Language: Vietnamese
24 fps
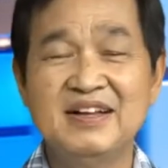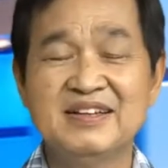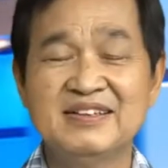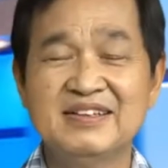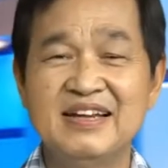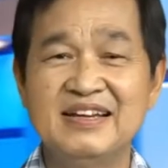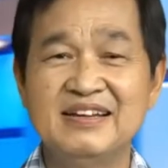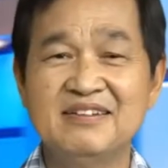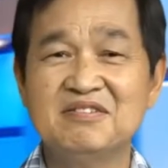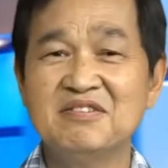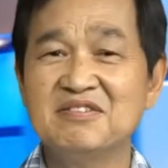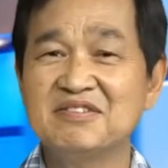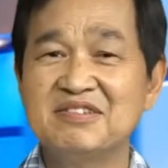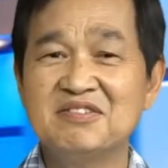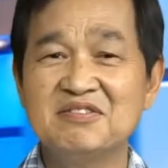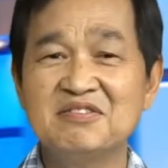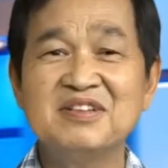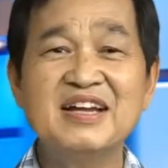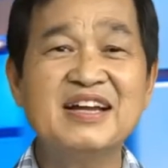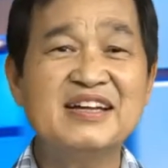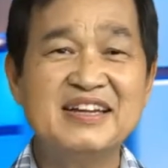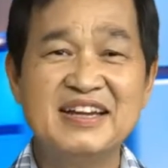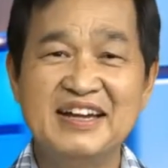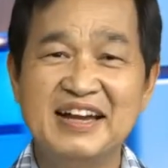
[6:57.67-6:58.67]
Thì
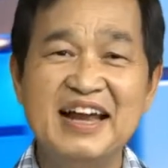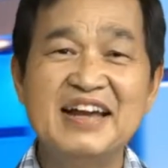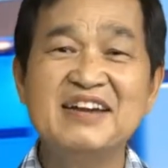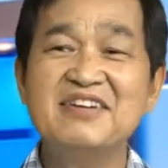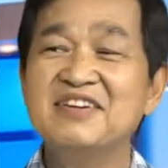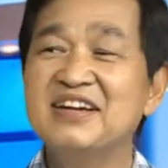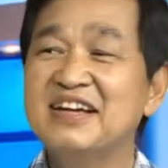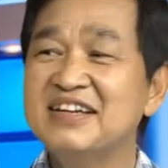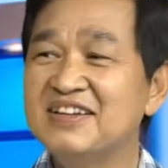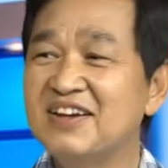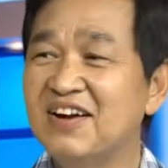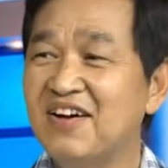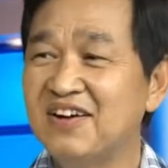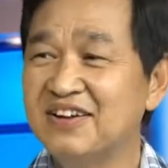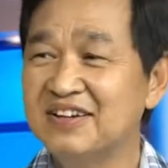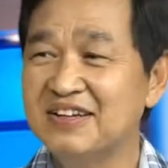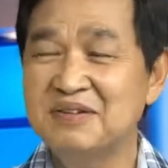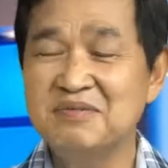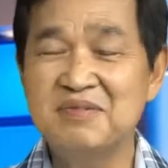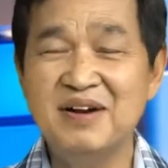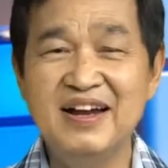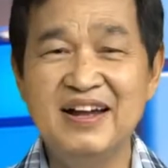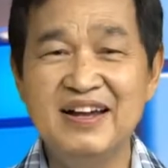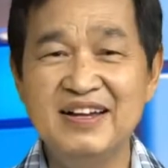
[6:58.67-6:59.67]
chúng ta chỉ nghe nói đắt đỏ,
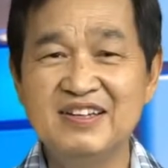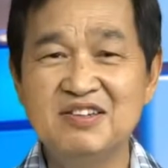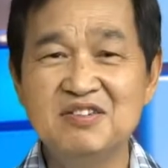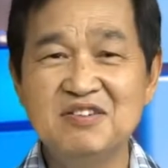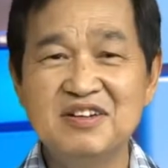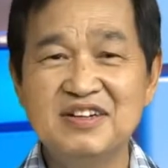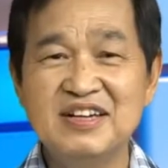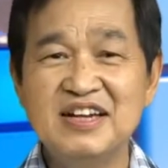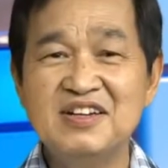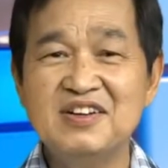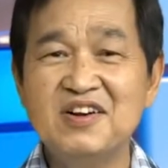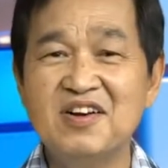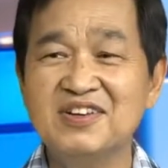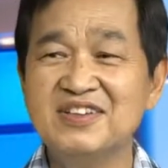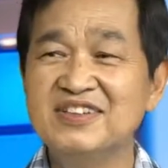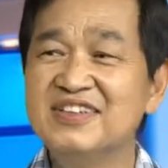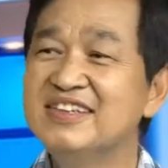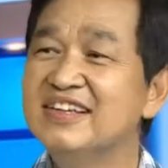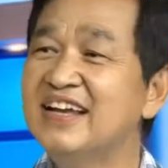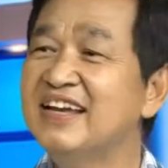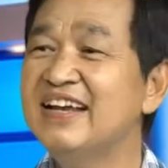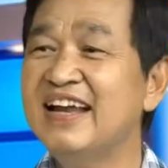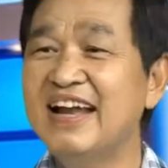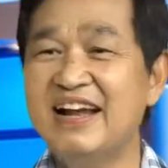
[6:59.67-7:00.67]
nhưng mà hình dung cái đắt đỏ
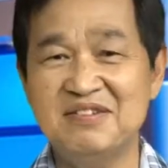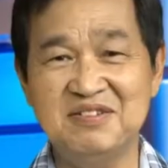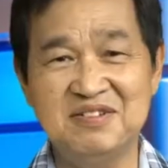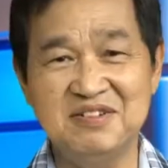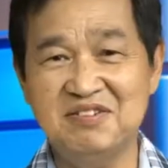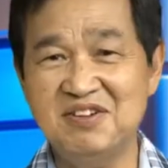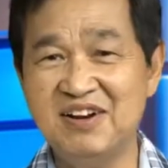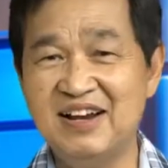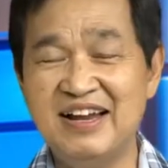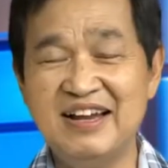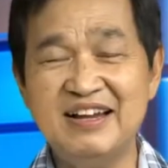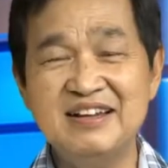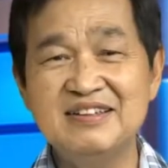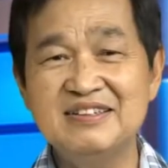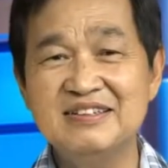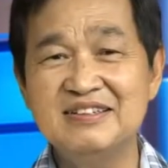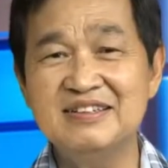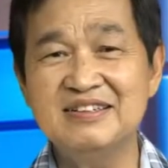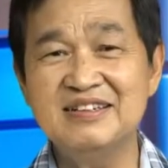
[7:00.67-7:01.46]
như thế nào thì có lẽ